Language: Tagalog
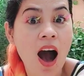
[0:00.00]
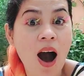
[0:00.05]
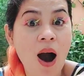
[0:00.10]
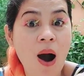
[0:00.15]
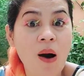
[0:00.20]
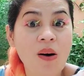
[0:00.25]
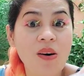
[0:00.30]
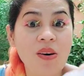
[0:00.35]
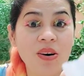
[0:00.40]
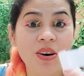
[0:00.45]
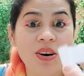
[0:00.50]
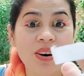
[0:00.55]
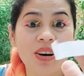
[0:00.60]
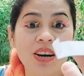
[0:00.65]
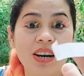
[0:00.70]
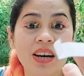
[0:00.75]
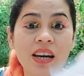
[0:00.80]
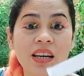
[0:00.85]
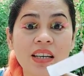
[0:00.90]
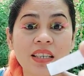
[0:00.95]

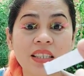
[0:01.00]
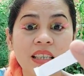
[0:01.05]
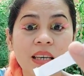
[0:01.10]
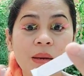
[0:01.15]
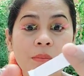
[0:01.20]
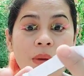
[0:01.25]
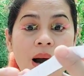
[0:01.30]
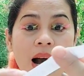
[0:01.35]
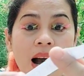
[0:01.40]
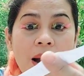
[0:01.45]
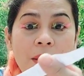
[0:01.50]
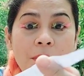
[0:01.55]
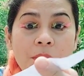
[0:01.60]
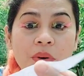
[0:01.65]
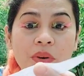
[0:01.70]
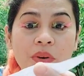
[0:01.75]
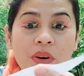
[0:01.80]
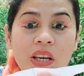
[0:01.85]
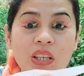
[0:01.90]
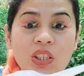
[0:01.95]
Oy, si Ma'am
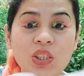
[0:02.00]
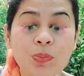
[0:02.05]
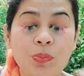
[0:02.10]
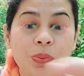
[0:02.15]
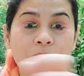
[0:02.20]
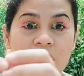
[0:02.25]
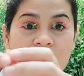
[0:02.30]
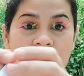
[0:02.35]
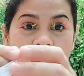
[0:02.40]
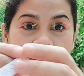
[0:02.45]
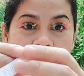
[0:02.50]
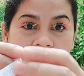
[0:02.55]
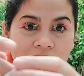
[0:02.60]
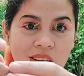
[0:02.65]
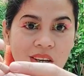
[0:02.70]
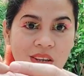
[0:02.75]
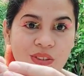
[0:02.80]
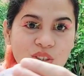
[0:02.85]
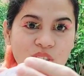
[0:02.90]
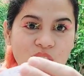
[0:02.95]
Grace
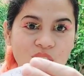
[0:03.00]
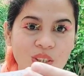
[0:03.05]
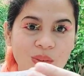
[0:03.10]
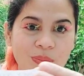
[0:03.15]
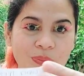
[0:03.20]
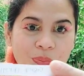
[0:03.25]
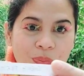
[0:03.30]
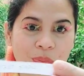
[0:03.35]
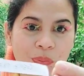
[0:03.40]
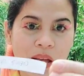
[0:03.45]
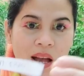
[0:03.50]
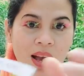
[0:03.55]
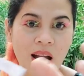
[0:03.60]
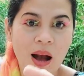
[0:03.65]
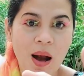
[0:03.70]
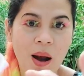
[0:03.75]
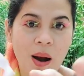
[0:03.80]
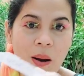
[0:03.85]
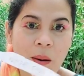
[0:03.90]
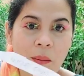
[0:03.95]
Prestige.
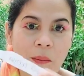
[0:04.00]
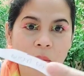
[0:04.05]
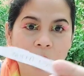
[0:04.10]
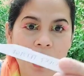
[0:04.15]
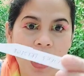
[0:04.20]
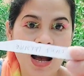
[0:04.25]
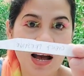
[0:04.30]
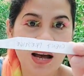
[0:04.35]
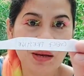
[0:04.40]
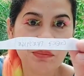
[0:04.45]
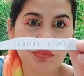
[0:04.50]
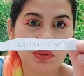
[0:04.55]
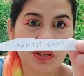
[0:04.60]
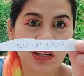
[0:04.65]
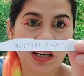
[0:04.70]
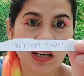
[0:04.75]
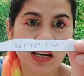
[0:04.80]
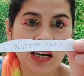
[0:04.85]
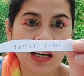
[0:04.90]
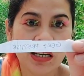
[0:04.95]
Ma'am
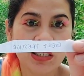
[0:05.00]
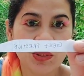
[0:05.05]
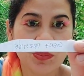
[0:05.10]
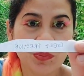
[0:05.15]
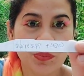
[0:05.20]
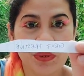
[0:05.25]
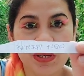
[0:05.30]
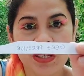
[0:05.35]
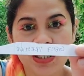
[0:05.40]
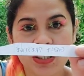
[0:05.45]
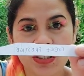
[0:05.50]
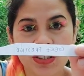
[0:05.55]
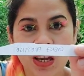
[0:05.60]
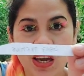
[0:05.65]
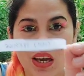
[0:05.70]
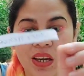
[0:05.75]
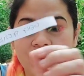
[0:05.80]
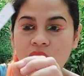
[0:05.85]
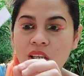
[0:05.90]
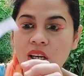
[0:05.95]
Grace
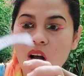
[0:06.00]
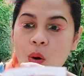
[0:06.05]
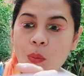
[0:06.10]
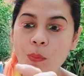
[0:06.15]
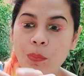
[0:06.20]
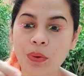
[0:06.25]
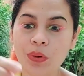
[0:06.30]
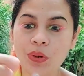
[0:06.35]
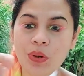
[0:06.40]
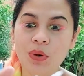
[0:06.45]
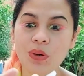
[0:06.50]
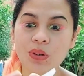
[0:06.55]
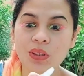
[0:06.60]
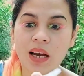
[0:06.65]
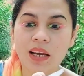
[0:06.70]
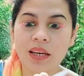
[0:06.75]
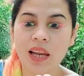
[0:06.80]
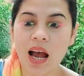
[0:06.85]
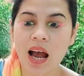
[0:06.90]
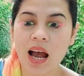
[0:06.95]
Prestige, ikaw po yung
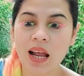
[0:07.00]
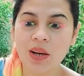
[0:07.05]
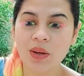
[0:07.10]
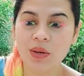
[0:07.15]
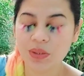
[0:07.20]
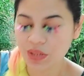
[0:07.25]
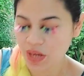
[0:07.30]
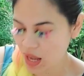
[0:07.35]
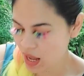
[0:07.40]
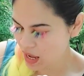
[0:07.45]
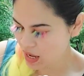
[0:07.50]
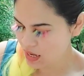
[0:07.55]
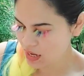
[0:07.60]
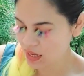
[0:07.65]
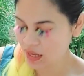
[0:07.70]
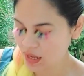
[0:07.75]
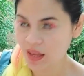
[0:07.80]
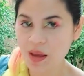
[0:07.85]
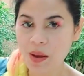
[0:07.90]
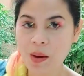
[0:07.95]
nanalo
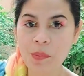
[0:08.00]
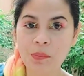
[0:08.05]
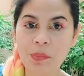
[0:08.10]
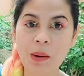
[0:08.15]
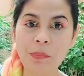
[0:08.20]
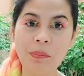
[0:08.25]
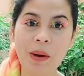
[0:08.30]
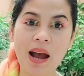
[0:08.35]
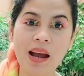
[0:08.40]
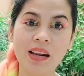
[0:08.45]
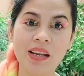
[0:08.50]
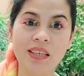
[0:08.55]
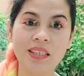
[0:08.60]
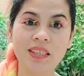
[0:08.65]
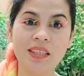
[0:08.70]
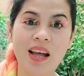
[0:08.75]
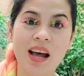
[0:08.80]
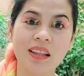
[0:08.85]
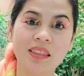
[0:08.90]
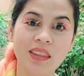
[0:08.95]
ng paparis
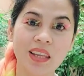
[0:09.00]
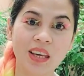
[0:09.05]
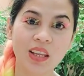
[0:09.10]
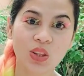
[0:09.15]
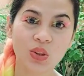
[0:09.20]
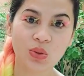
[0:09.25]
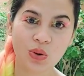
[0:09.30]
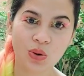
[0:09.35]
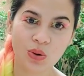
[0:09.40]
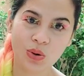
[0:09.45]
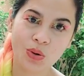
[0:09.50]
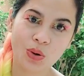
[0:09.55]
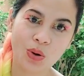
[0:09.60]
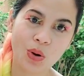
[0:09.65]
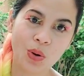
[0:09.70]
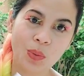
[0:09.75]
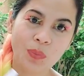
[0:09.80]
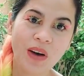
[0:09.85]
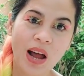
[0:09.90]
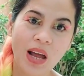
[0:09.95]
nating to.
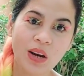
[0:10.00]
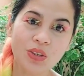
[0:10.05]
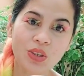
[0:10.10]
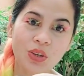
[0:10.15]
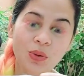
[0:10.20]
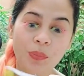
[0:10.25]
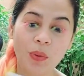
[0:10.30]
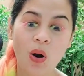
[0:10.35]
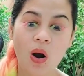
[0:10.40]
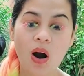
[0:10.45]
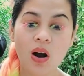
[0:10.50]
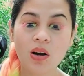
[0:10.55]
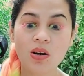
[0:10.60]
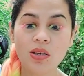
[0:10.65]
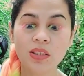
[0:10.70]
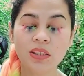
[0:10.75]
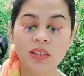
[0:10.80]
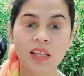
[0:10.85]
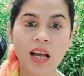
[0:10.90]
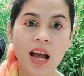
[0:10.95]
Ko, follow niyo po ako
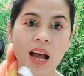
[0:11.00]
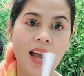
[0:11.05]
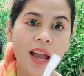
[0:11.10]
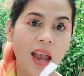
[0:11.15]
sa